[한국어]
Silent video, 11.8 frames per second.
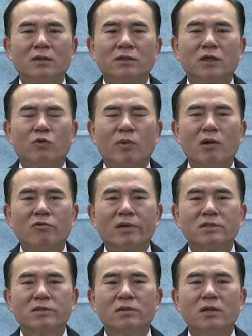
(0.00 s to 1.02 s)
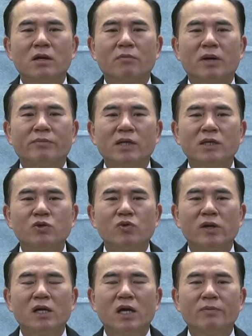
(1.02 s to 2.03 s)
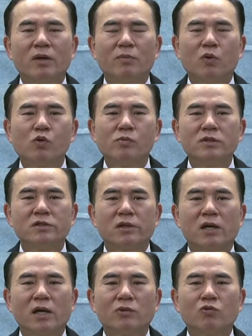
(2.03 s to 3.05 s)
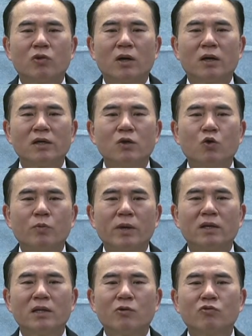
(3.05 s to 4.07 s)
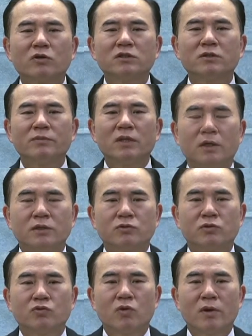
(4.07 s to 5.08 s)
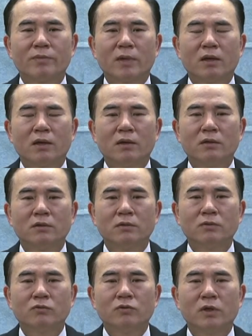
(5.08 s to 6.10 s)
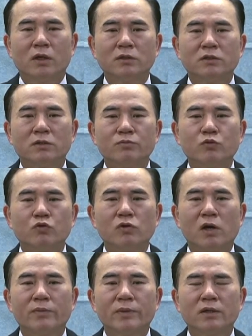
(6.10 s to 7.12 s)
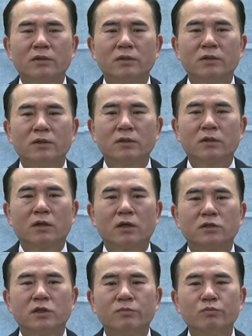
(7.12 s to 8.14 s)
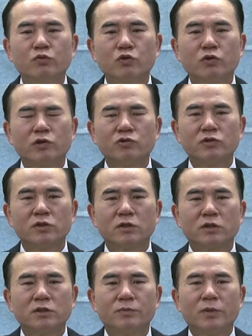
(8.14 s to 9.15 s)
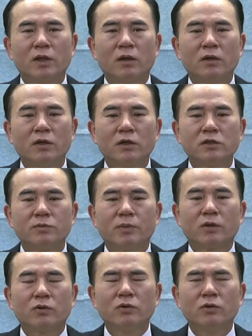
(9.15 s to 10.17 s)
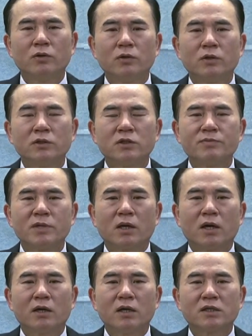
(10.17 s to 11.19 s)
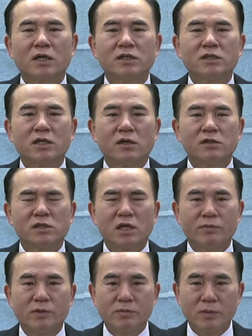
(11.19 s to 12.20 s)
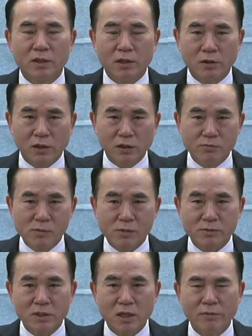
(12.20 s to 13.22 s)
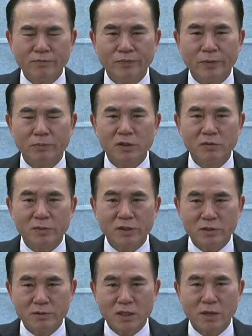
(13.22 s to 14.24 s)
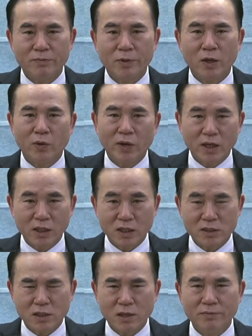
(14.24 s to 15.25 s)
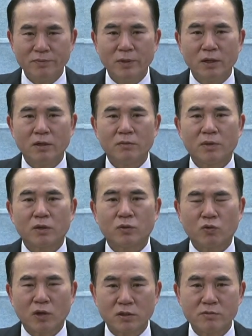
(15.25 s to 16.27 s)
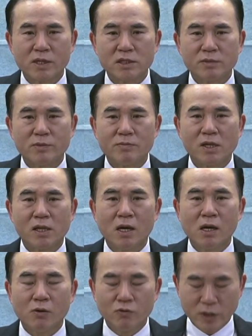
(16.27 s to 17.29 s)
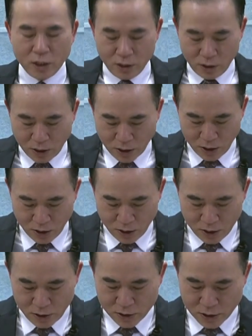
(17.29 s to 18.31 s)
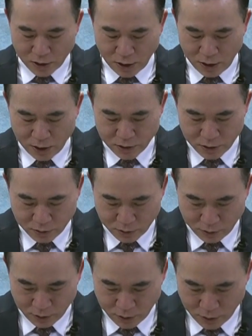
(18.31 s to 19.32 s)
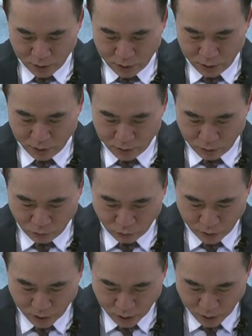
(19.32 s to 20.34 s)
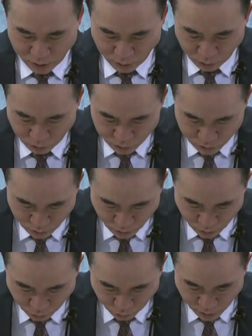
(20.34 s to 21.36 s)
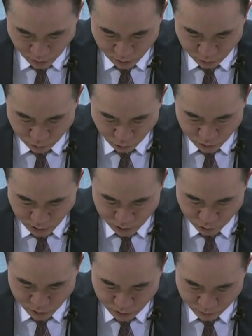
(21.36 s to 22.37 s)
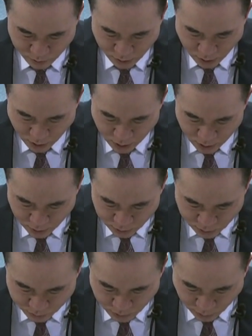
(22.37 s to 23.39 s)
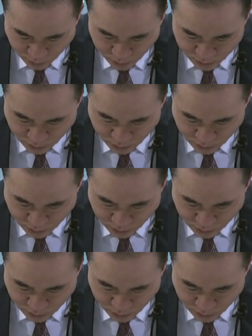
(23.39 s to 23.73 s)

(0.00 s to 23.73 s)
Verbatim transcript: 사도 바울께서 밤낮으로 일하며 복음을 전하였노라 이 고백이 나오는 것입니다. 예수 그리스도와 함께 우리가 전부를 하면 그렇게 전부로 이루어지는 것입니다. 이것이 바로 십자가 안에 다시 사는 삶입니다. 거듭남 삶, 믿음 있는 삶, 회개된 삶 바로 똑같은 말씀입니다. 우리가 이렇게 이제 달라지는 것 우리가 이거로 우리가 이것으로 살 수 있습니다. 십자가의